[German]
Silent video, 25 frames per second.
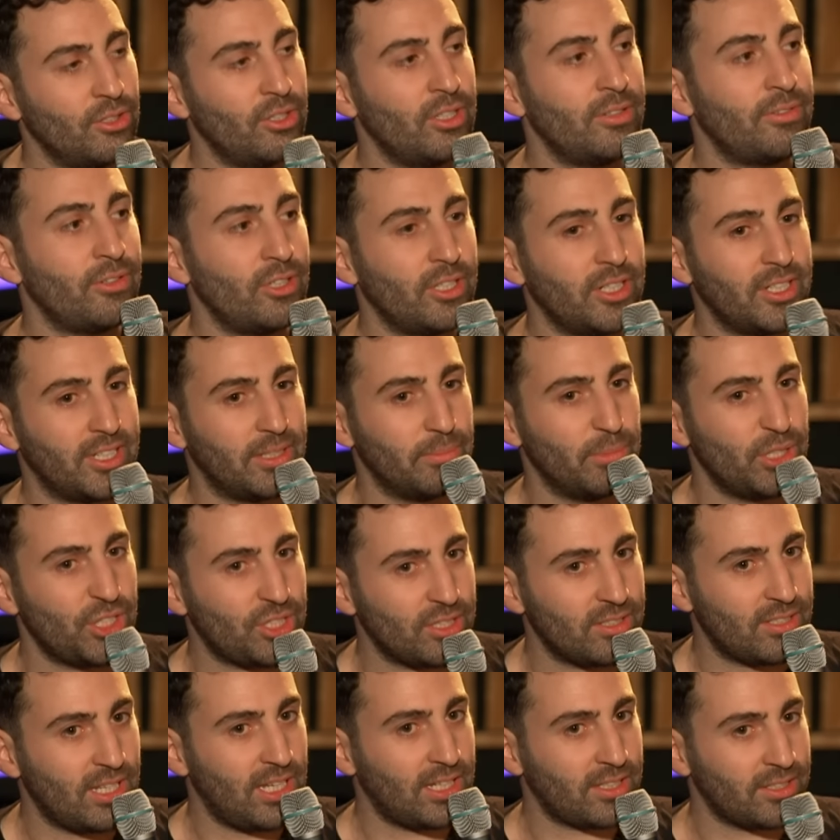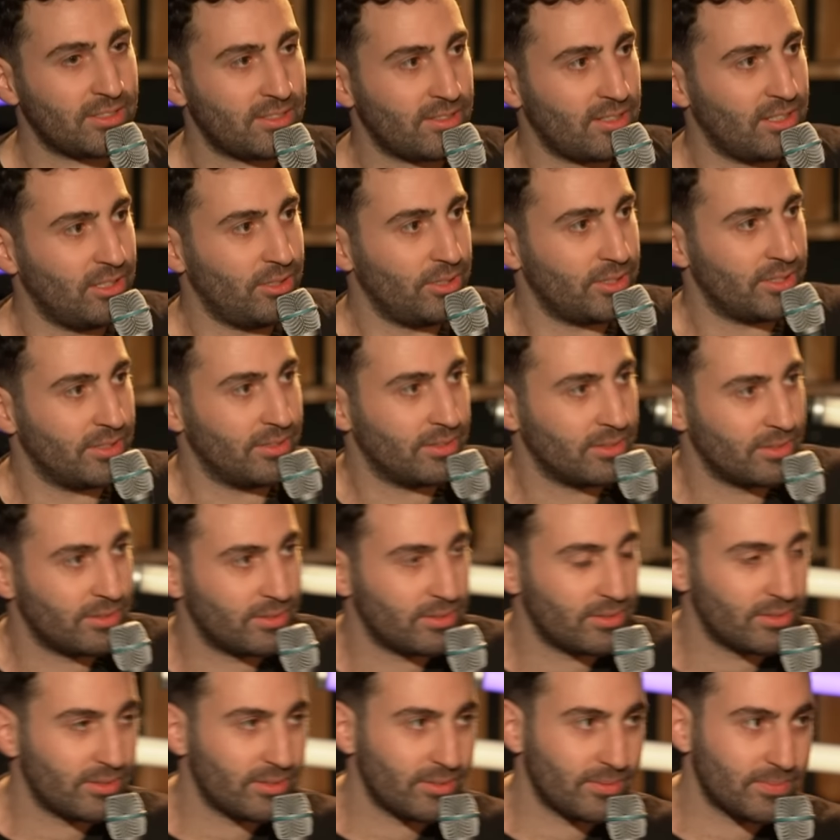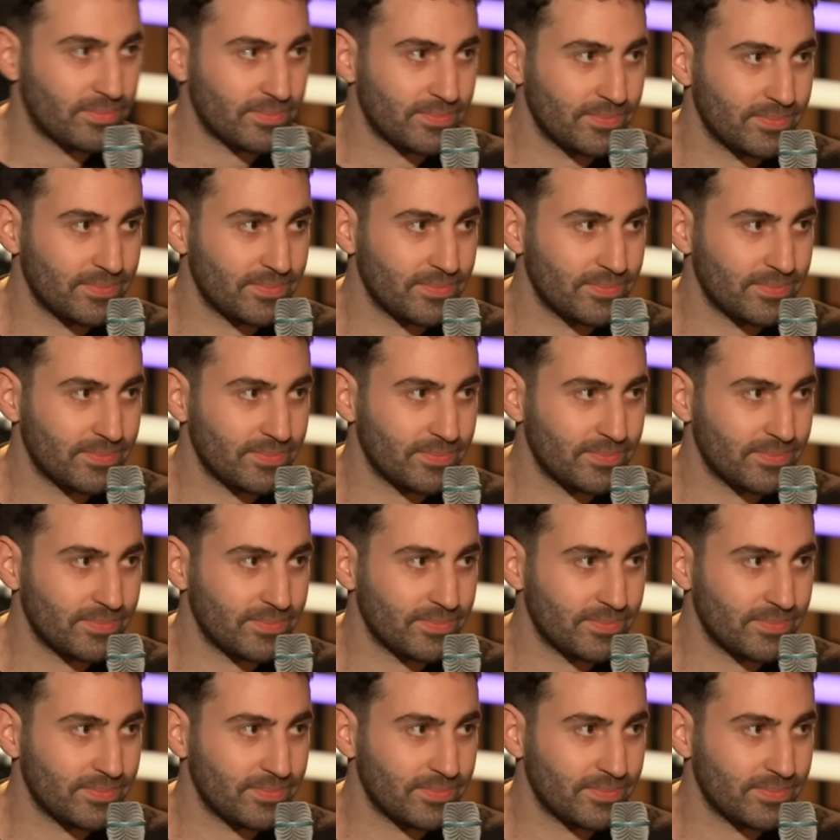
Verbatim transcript: neue Folge Gemischtes Hack ist draußen. Ja.